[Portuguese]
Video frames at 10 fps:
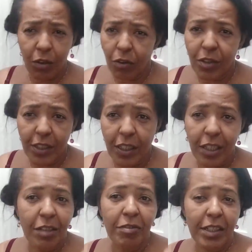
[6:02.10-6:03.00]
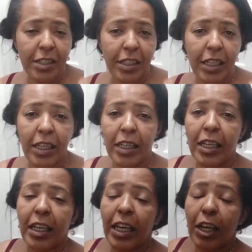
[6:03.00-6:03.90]
eu não conseguia fazer.
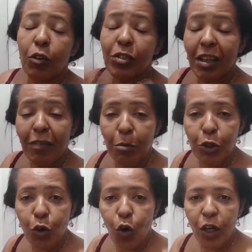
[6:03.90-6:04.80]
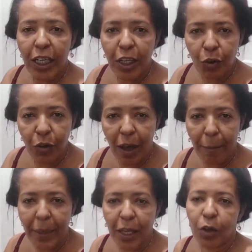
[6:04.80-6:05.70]
Eu usava muito rolinho no
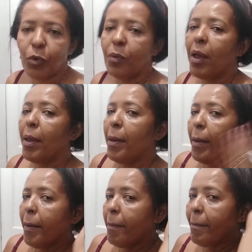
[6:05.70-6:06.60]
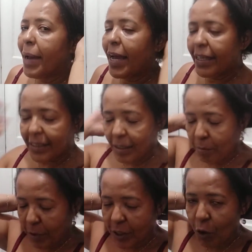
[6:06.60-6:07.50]
cabelo, mas
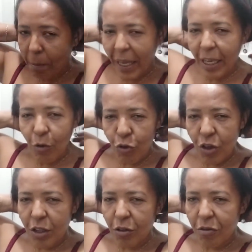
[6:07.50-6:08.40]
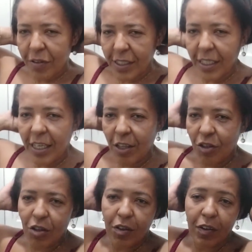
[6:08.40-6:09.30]
depois que eu peguei o jeito de fazer
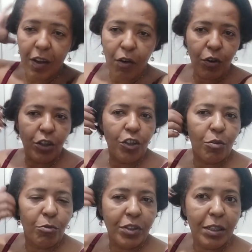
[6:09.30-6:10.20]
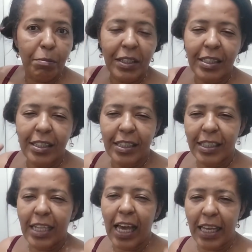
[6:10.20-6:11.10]
dedinho, isso é ótimo. Você precisa
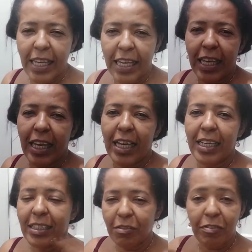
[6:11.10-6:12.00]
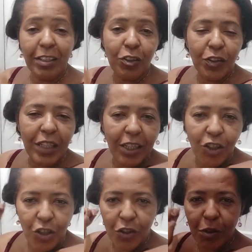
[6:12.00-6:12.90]
sair, você faz os
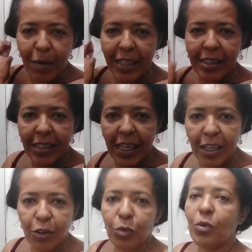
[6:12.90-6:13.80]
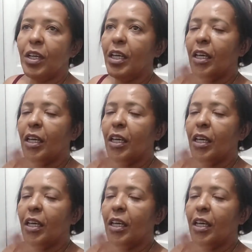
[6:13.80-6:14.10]
dedinhos mais cedo